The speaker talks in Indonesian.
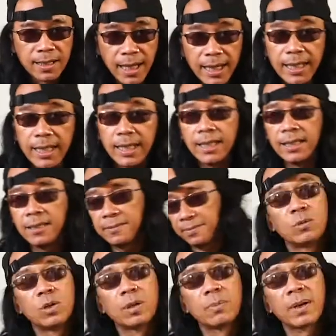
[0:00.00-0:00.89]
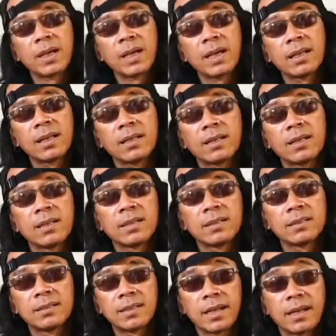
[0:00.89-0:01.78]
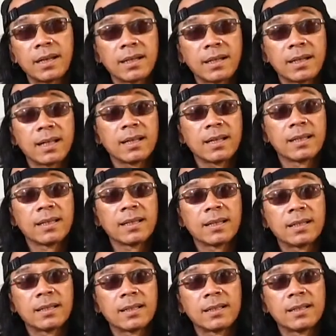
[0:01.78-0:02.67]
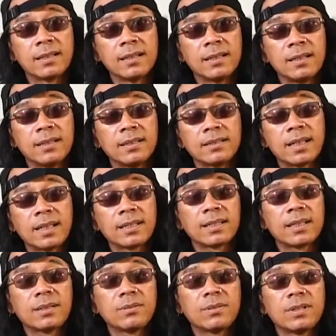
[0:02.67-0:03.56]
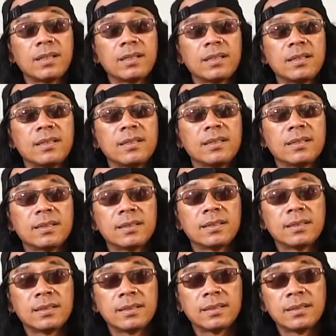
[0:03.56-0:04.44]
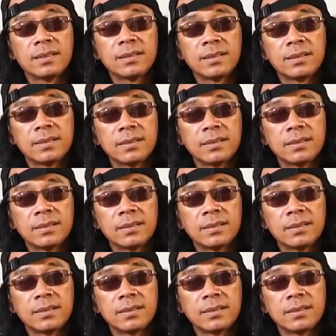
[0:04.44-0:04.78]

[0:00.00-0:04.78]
kali ini gue pengen uh, sharing kalian salah satu dari uh,